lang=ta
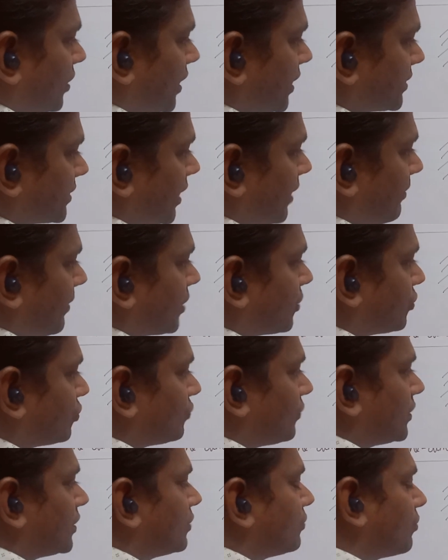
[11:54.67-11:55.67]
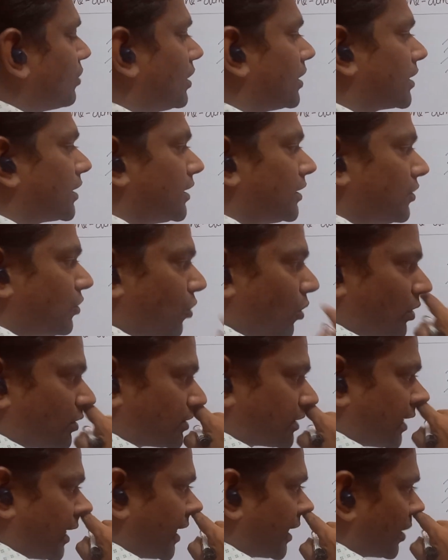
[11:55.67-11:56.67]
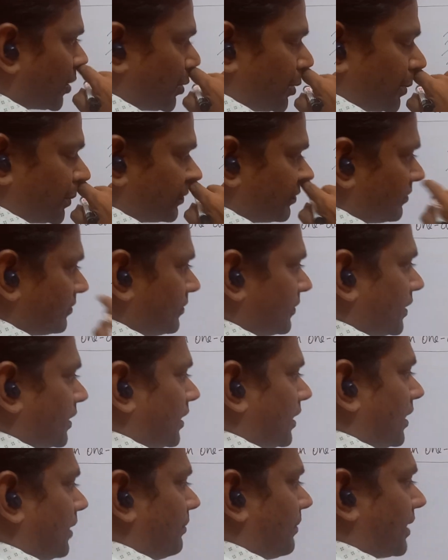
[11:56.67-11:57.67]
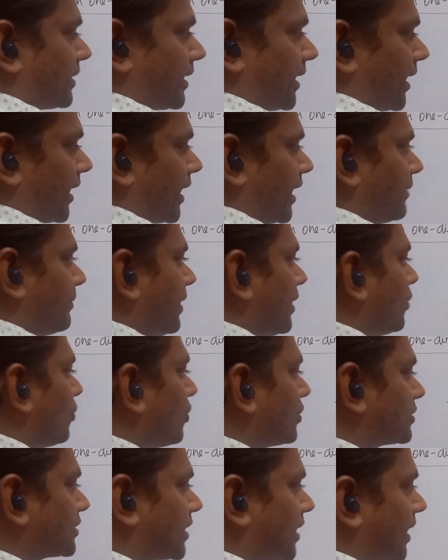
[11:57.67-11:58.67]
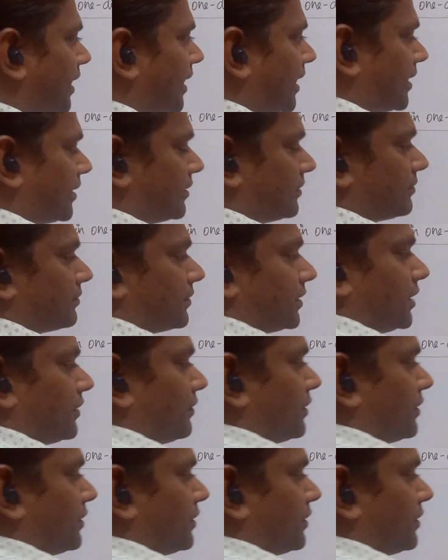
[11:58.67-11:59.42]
பவுண்டரிஸ்ல மட்டும் வந்து உங்களுக்கு நோட்ஸ் கிடைக்கும் மற்ற எங்கேயுமே நோட்ஸ் கிடைக்காது